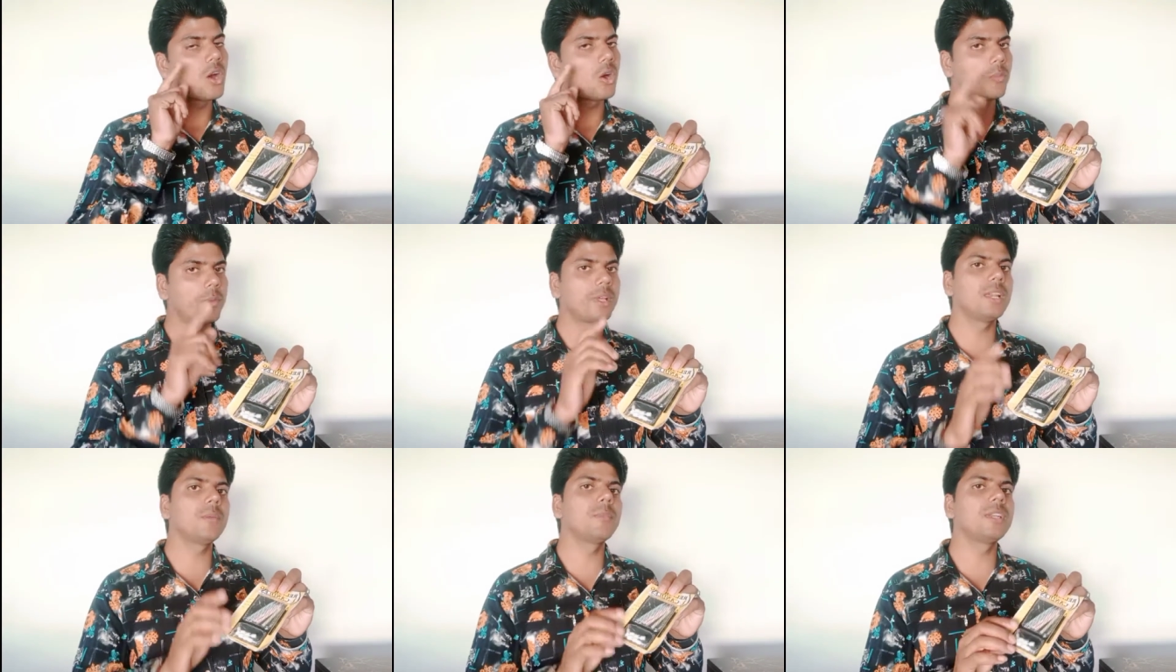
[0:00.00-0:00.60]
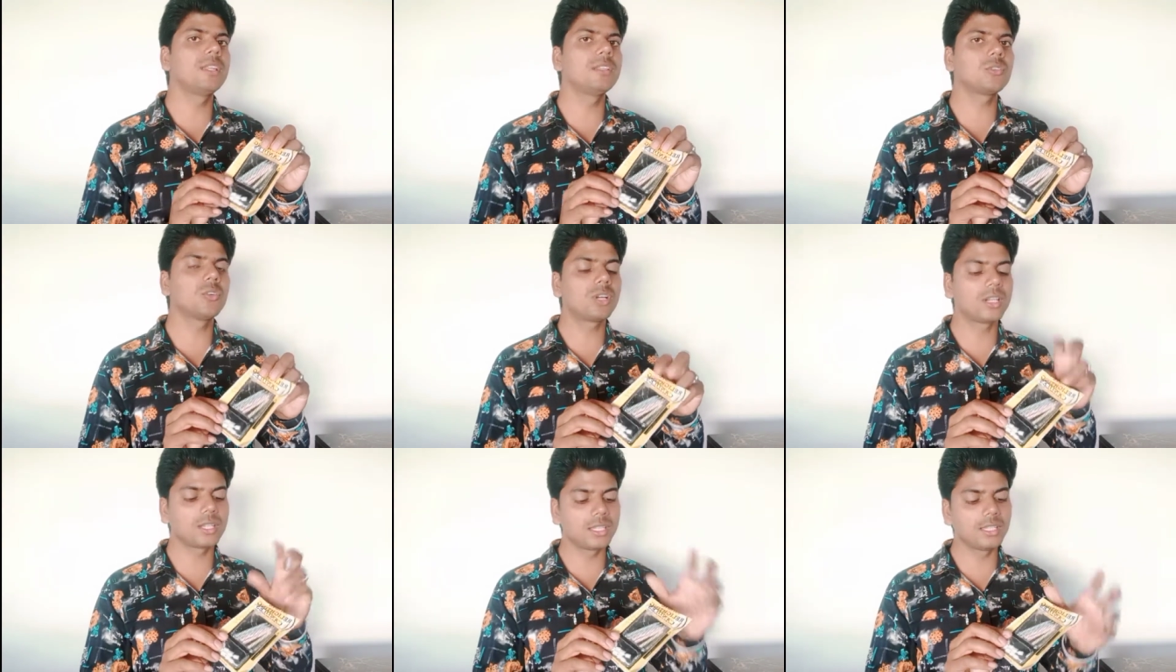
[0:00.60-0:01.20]
और पहले मैंने इसको
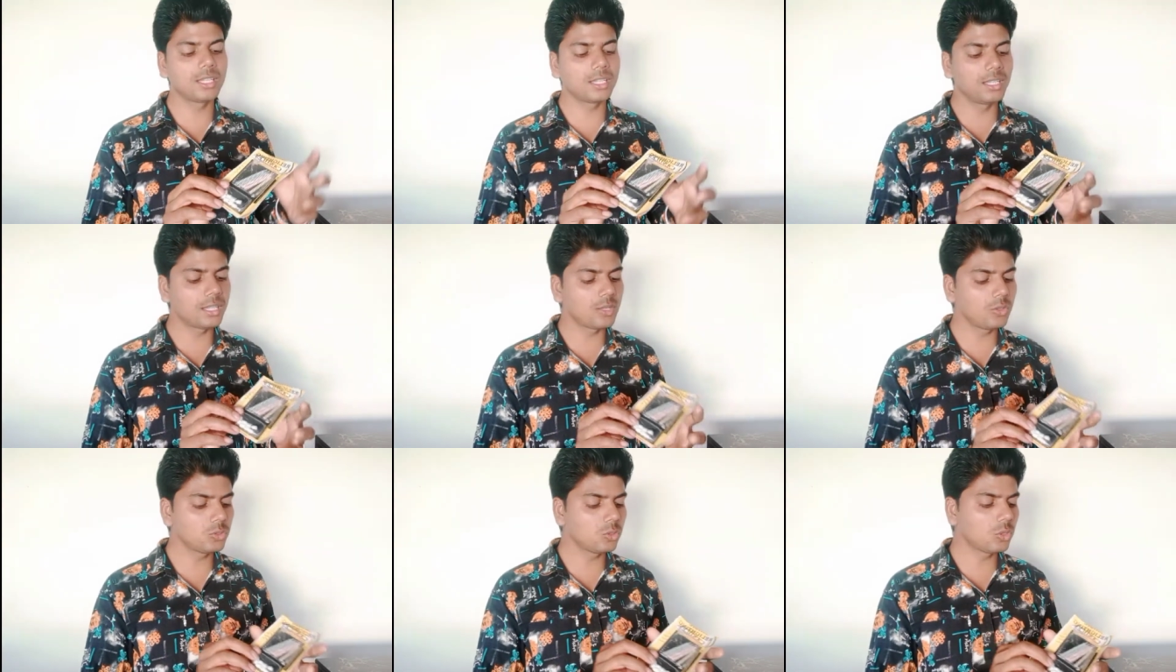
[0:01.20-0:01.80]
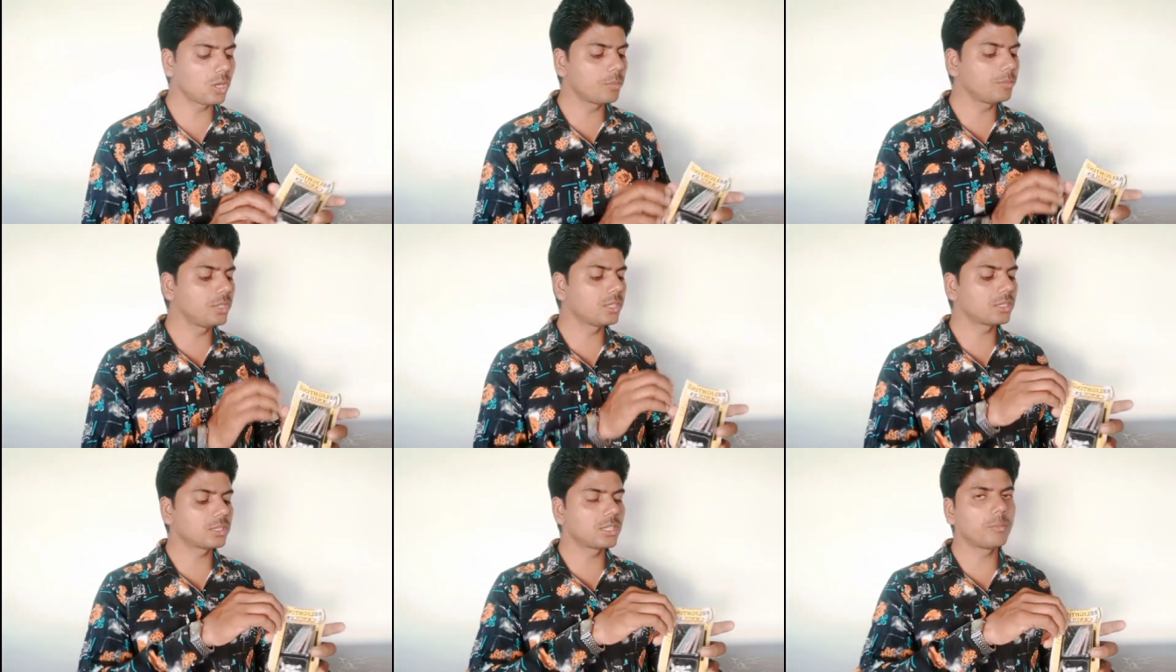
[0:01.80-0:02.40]
करके देख लिया हूँ तो आप
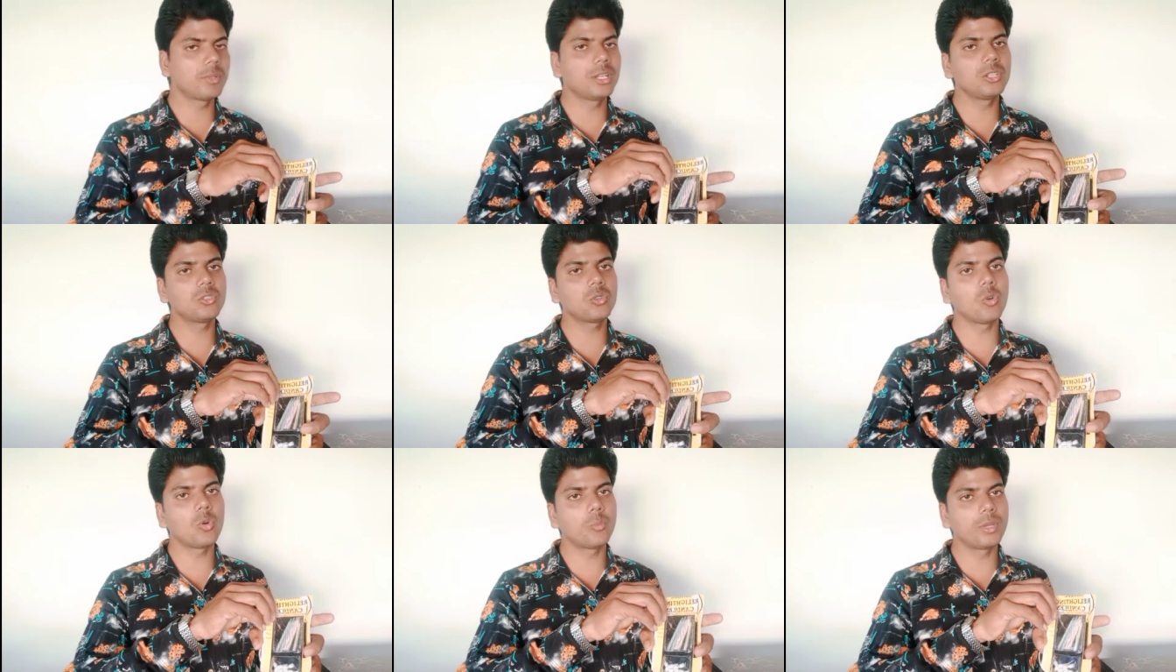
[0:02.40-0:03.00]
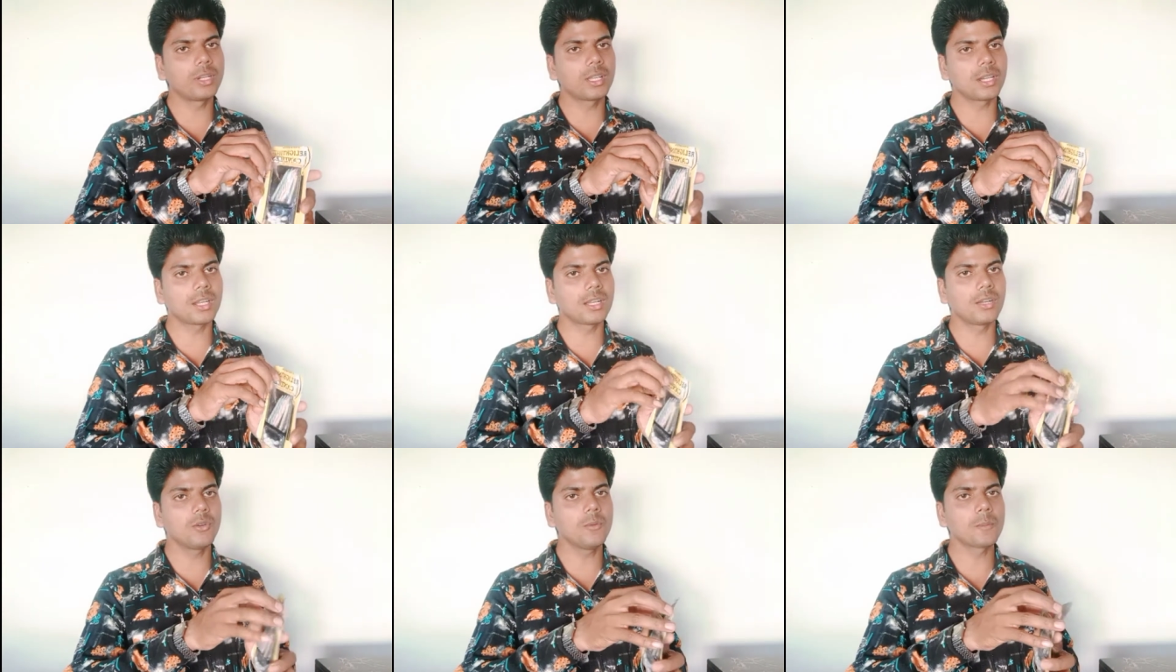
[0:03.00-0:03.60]
देख सकते हैं मैंने इसको ओपन कर
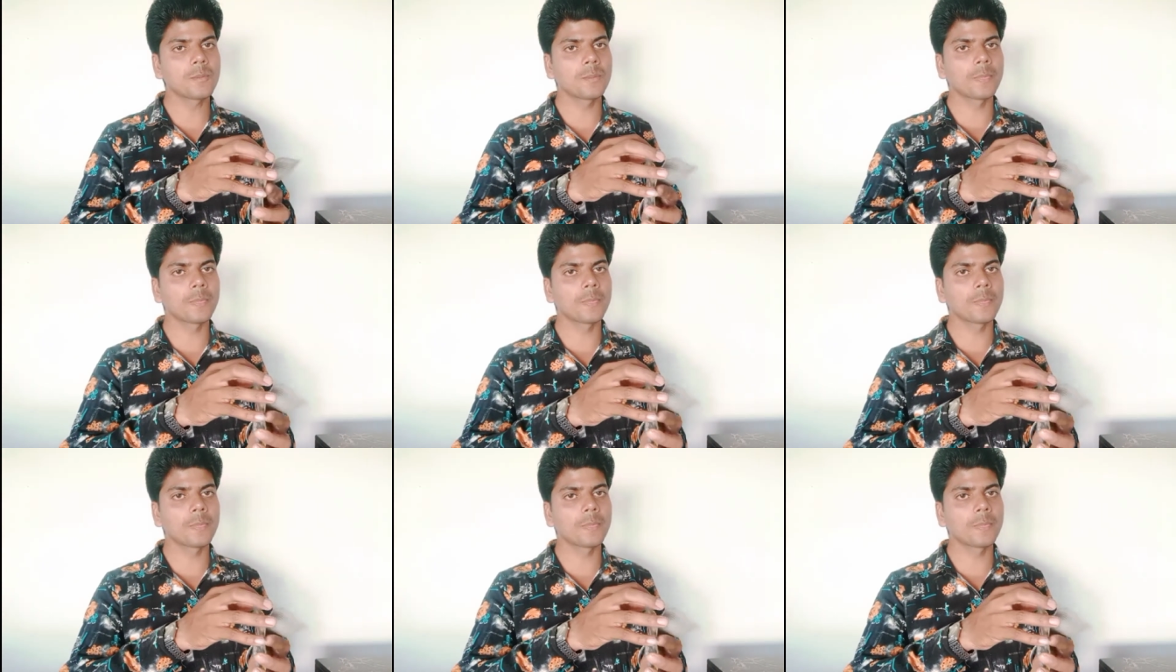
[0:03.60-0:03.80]
रखा हूँ